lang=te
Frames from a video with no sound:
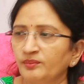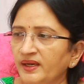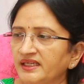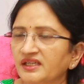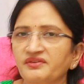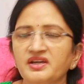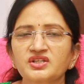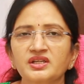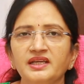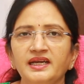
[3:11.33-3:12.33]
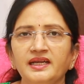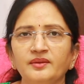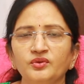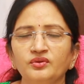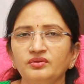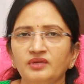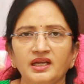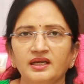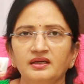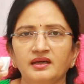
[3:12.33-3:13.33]
బయటకు ఫంక్షన్కి వెళ్ళే ముందు
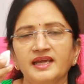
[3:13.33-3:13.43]
అలా